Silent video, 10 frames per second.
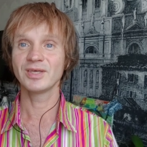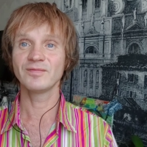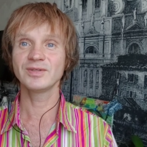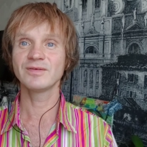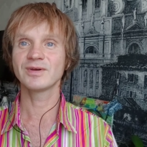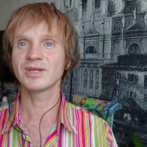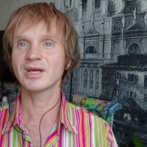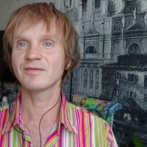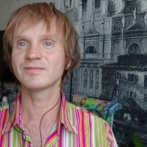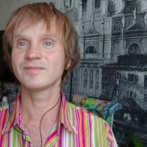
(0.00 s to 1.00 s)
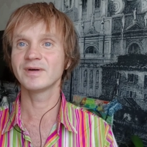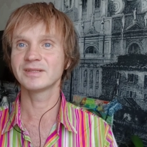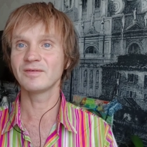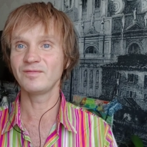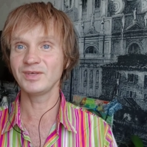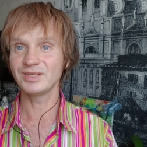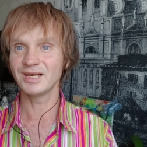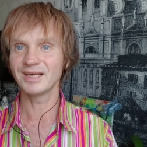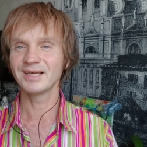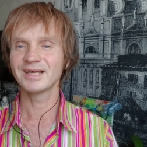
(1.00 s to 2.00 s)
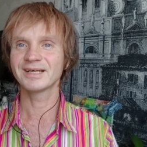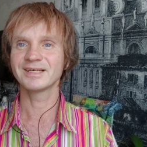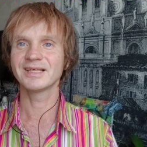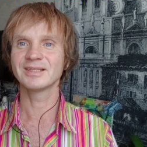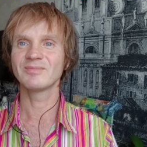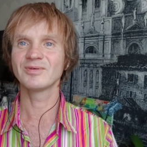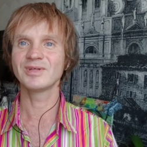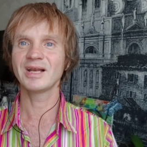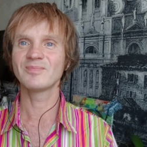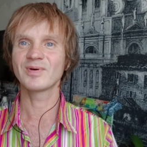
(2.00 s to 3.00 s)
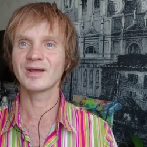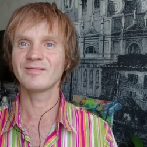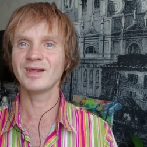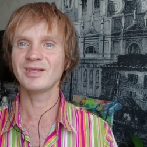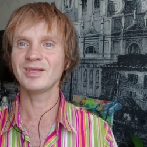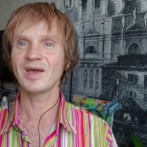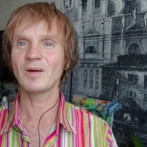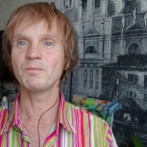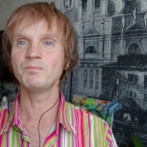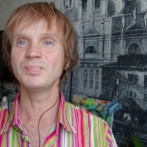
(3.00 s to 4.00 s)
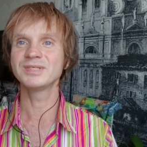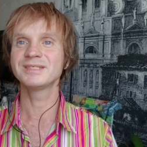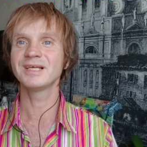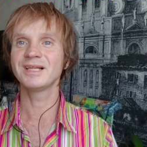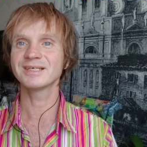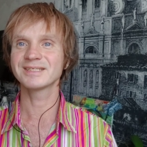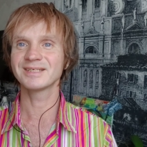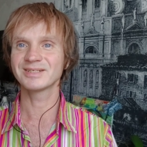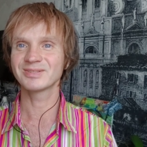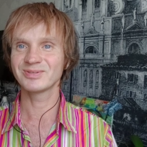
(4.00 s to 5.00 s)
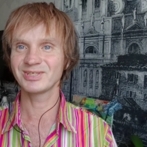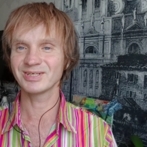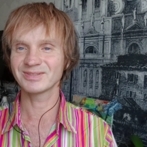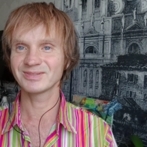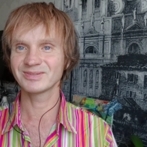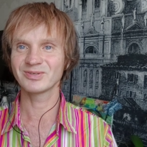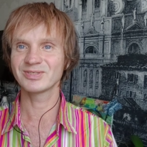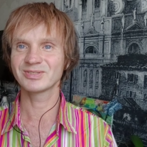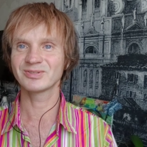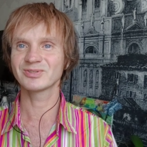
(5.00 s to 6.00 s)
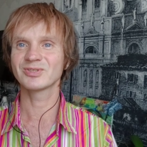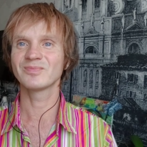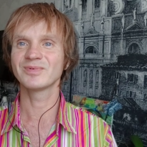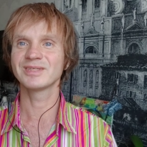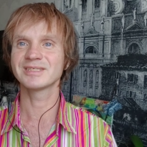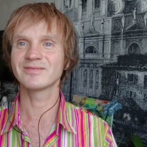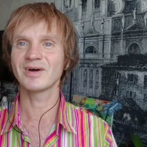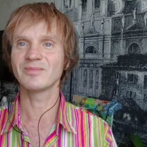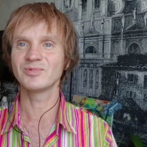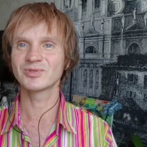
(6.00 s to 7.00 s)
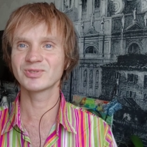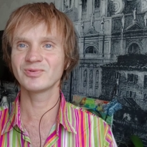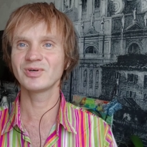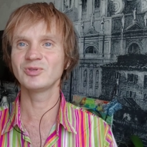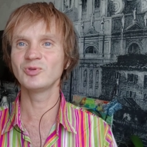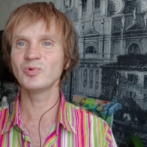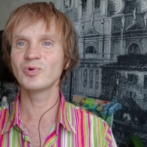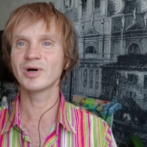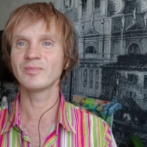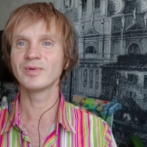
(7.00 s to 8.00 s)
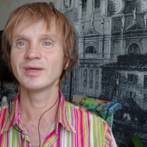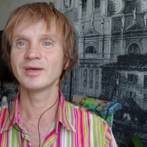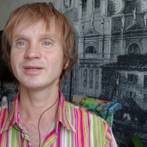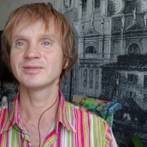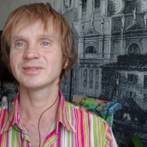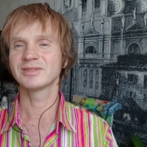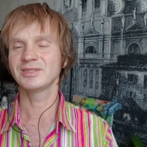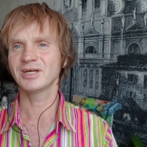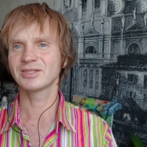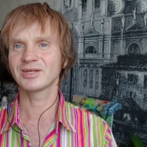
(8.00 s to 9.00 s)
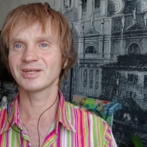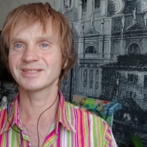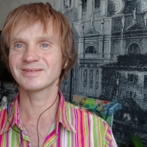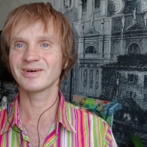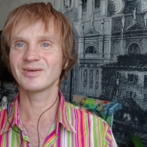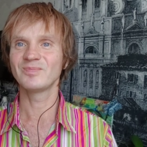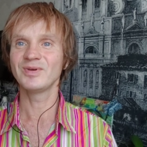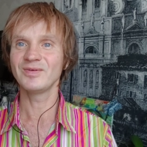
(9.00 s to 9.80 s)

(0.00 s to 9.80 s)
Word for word: И вы наверняка это видели, когда наблюдали проявление бестелесных существ, то есть то, что мы называем душой, духом Некоторые называют